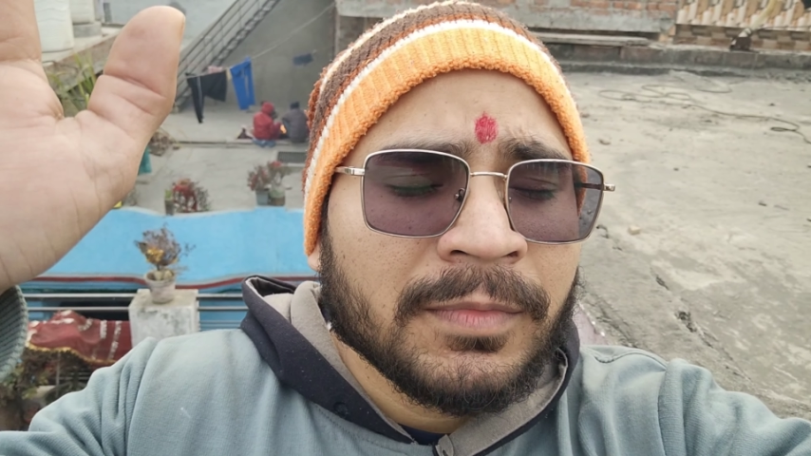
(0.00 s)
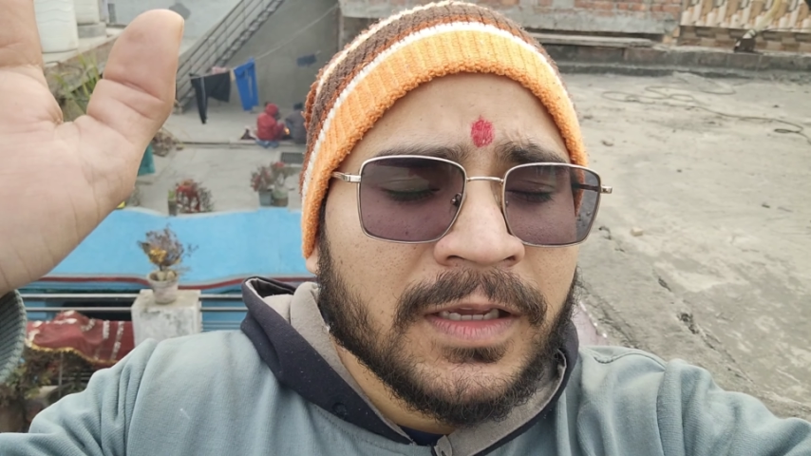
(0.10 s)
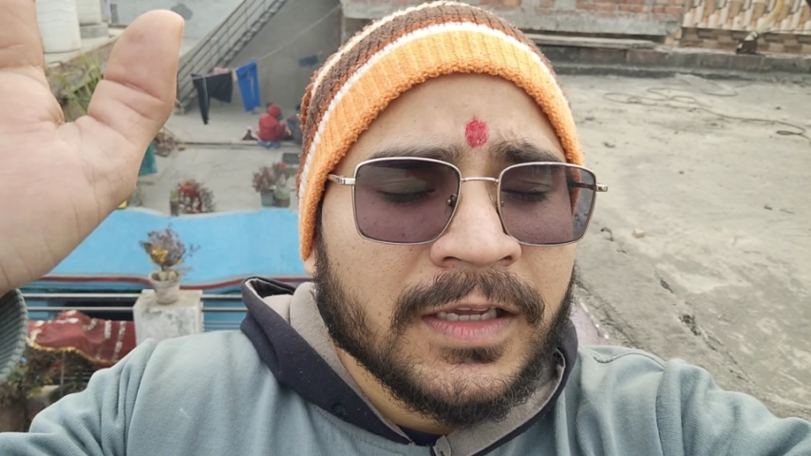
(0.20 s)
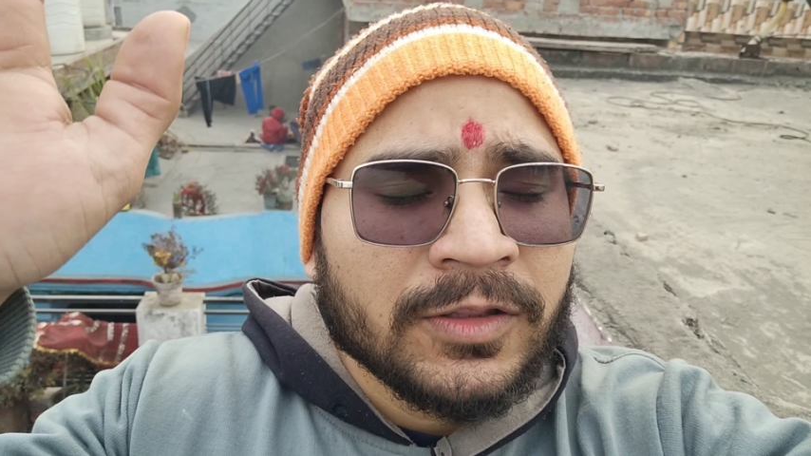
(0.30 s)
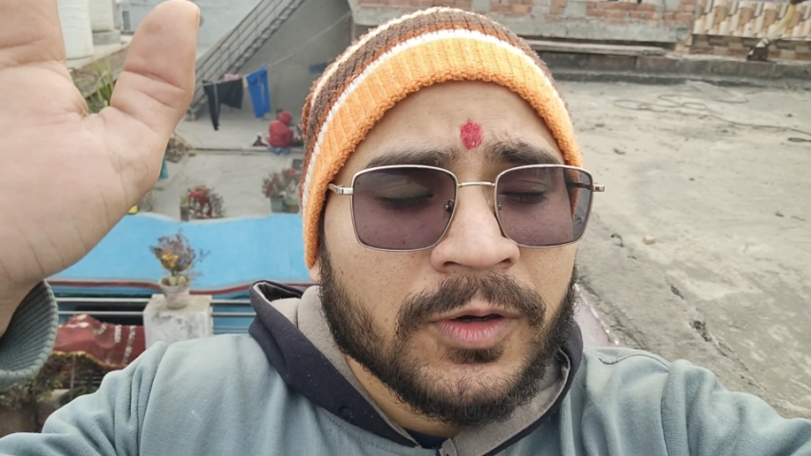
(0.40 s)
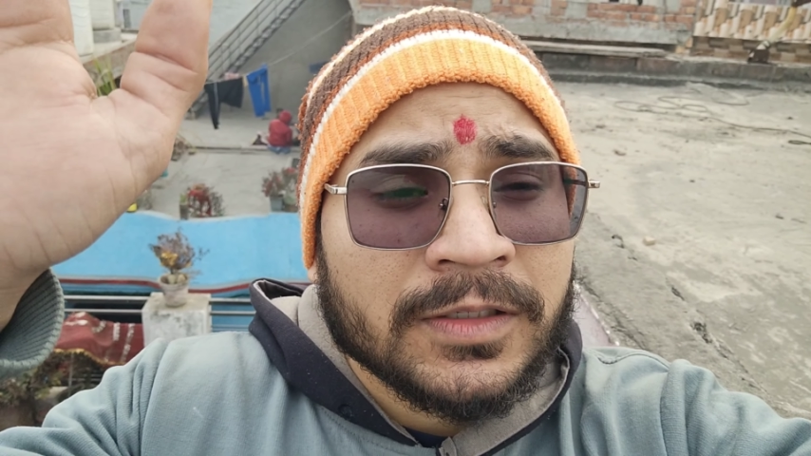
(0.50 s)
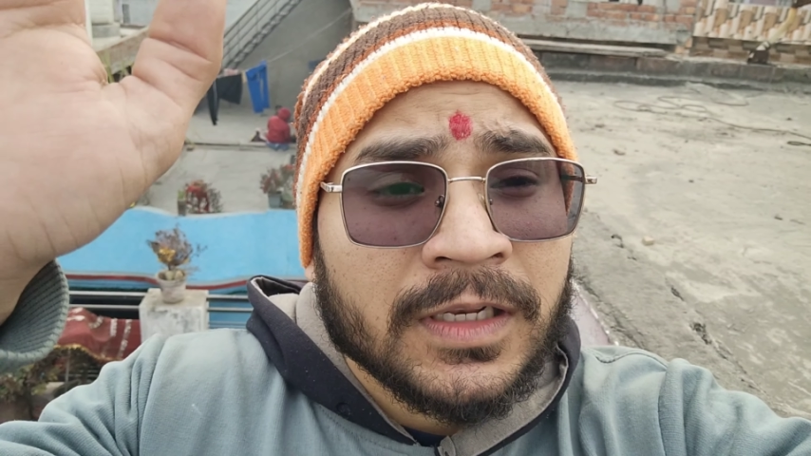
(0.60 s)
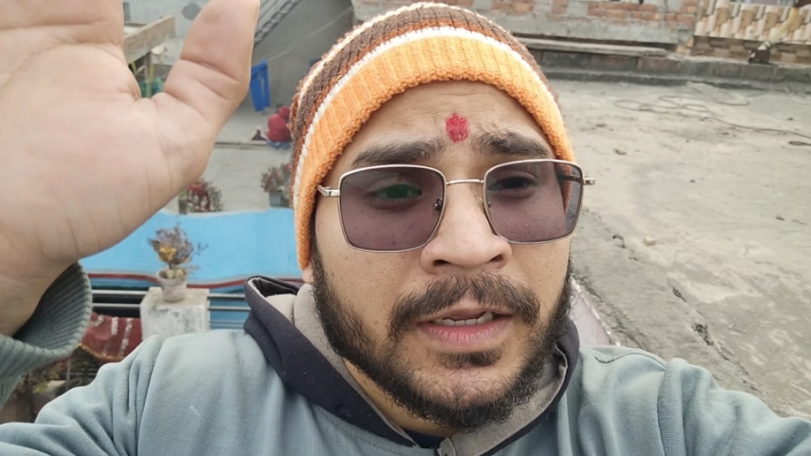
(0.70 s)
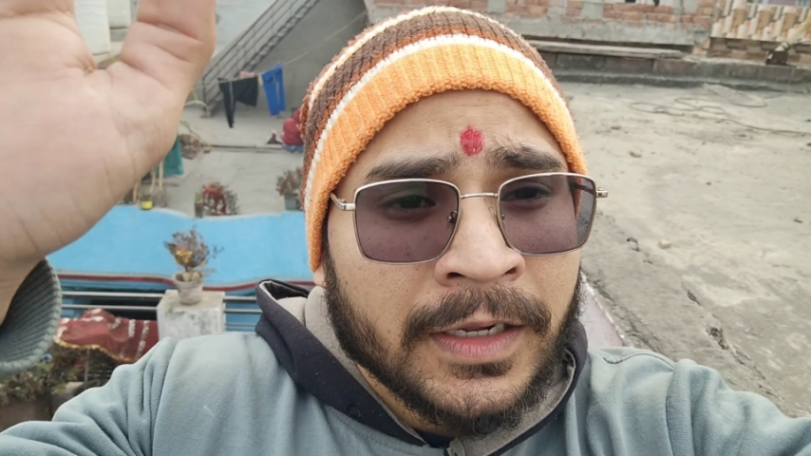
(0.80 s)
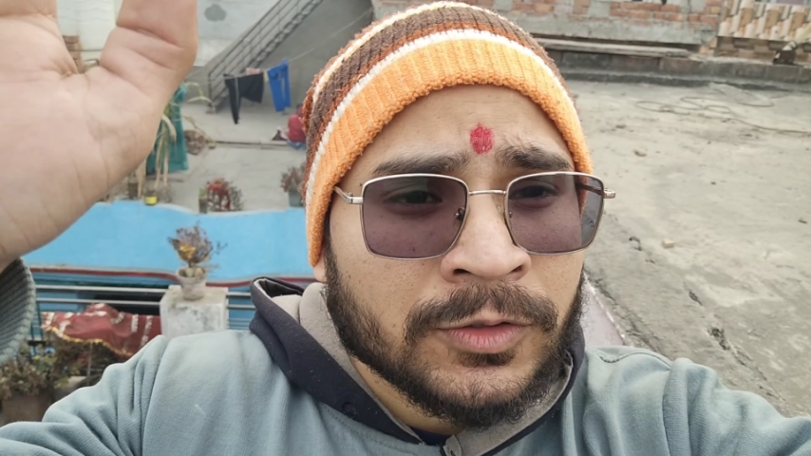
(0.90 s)
भी ध्वज
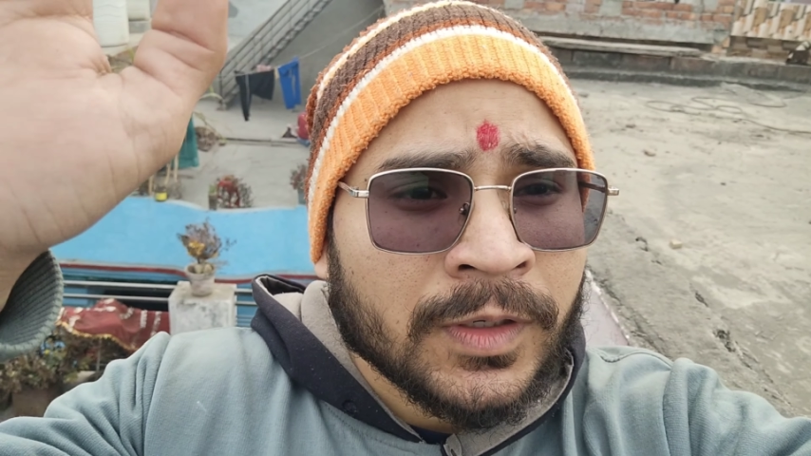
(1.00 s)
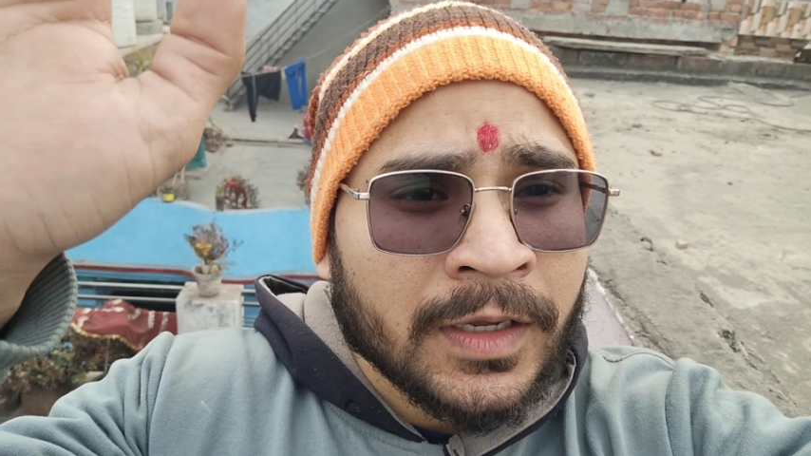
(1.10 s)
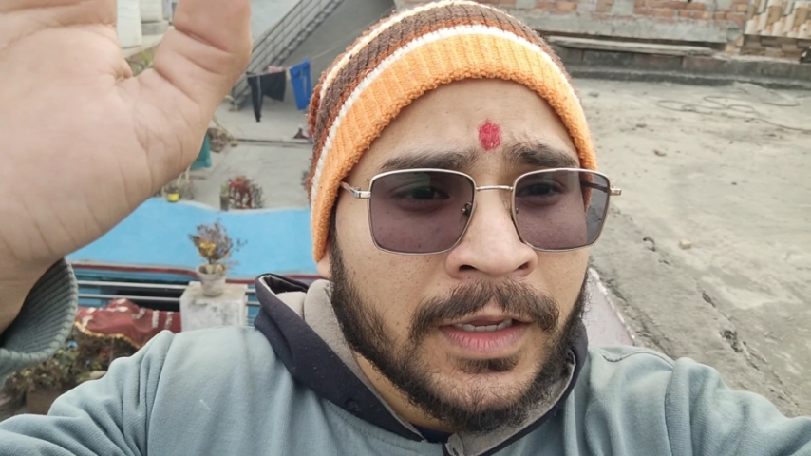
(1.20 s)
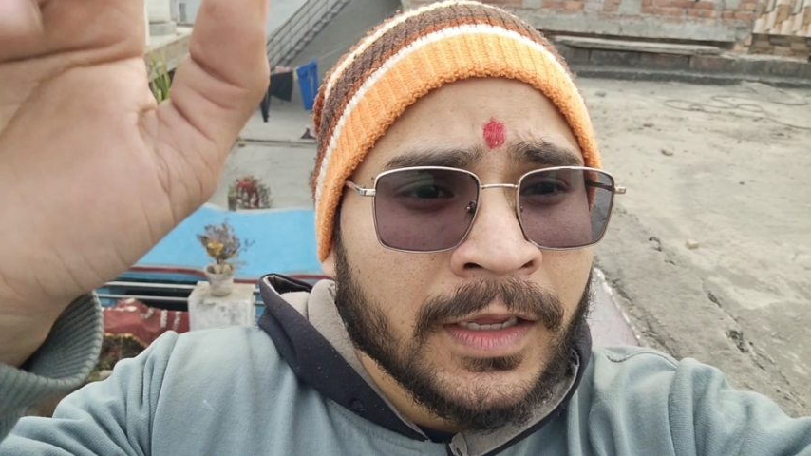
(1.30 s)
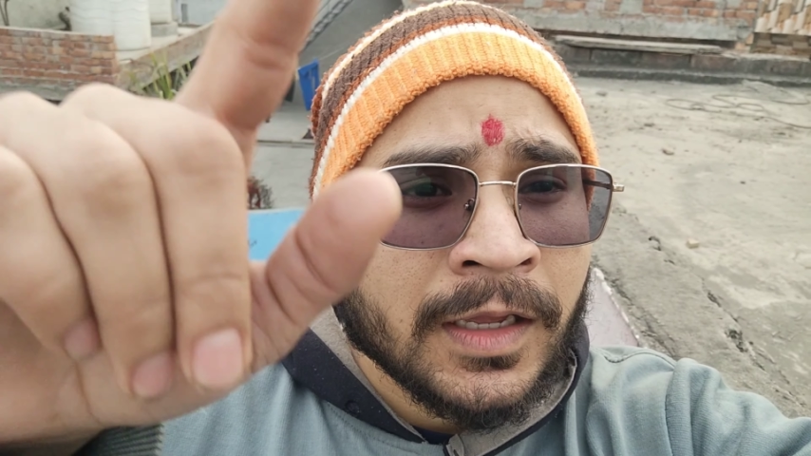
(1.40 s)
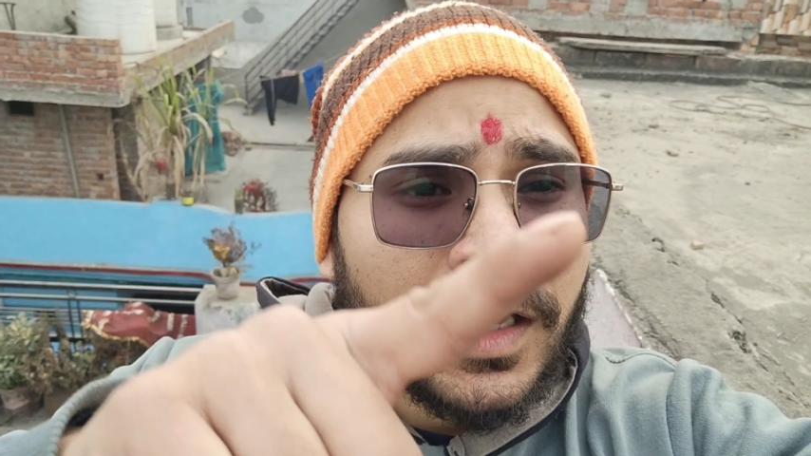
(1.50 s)
लहरा चुका है